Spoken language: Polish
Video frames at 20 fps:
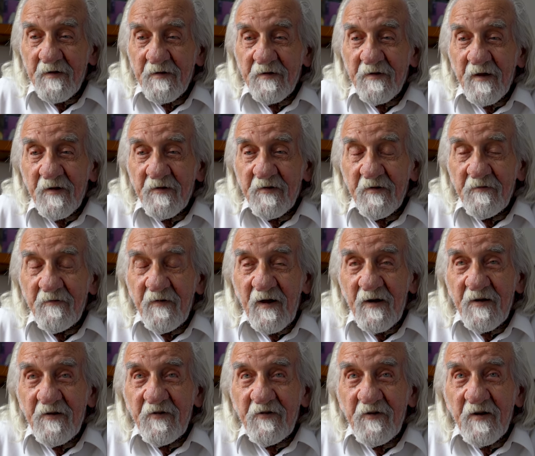
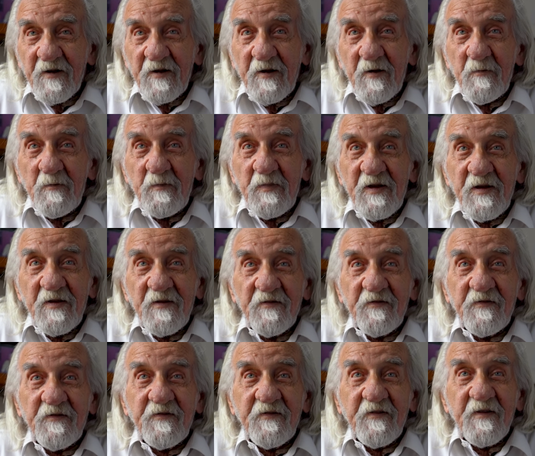nazywali się
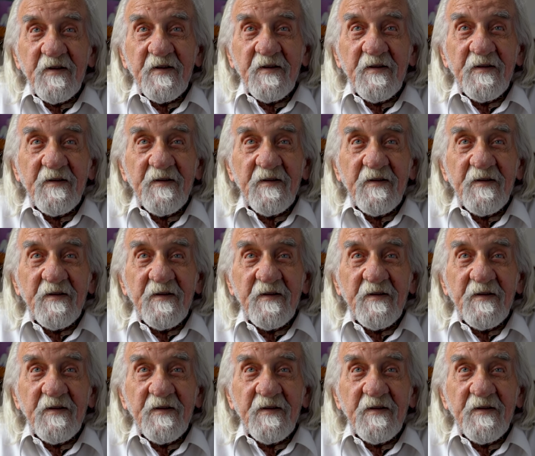kępińscy.